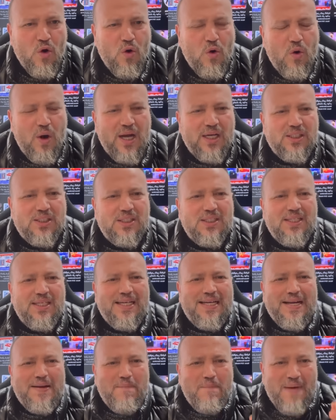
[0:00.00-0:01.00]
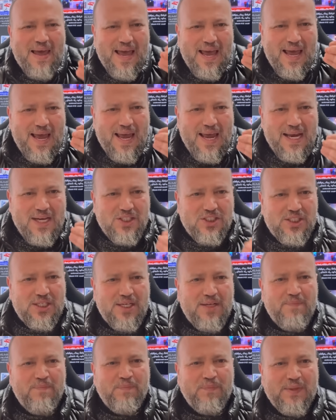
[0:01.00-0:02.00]
وهذا الشيء
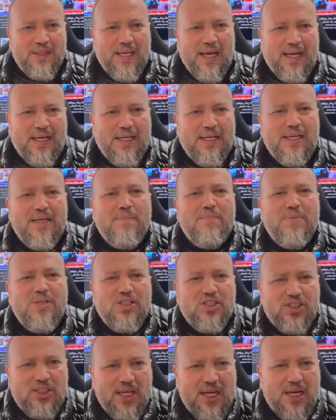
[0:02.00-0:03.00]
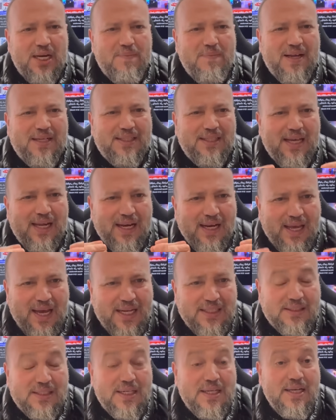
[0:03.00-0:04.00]
ماجي يعني من جريمه ديال
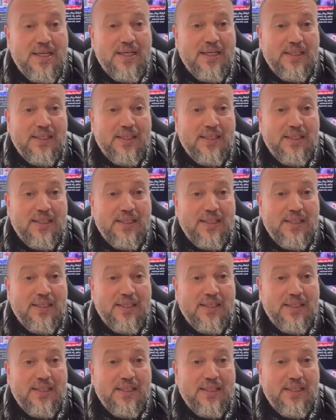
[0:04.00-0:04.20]
القتل